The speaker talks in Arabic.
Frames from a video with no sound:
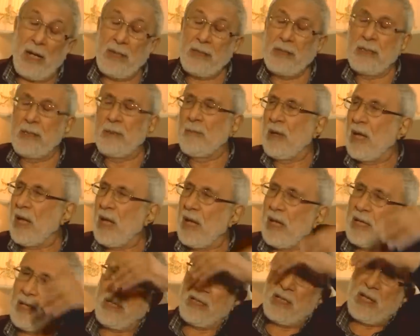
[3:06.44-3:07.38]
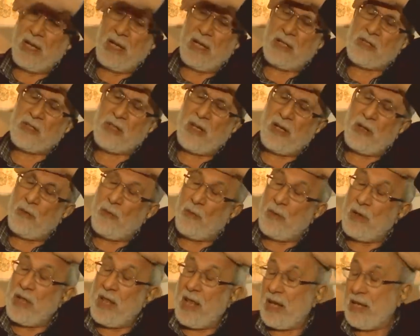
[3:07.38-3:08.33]
حد ما لذلك كان
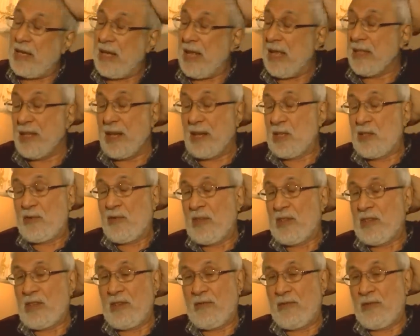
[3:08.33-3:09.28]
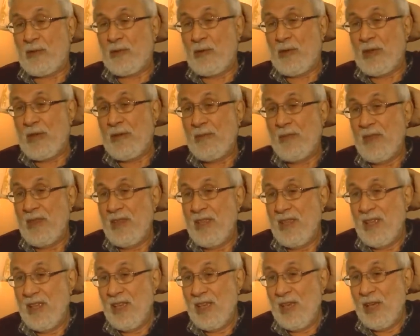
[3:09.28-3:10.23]
ولكن ادرس فلسفتنا
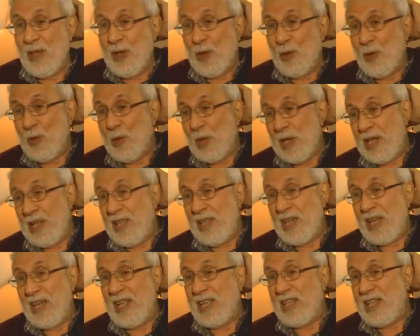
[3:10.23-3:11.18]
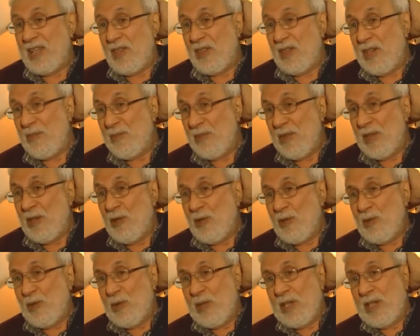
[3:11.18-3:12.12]
ولذلك كثير من
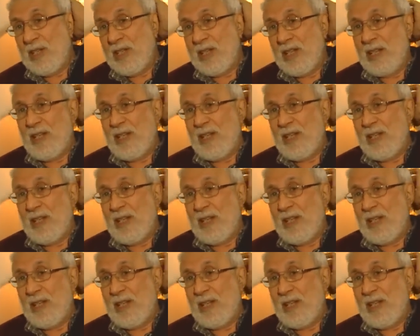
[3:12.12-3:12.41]
الاخوه ما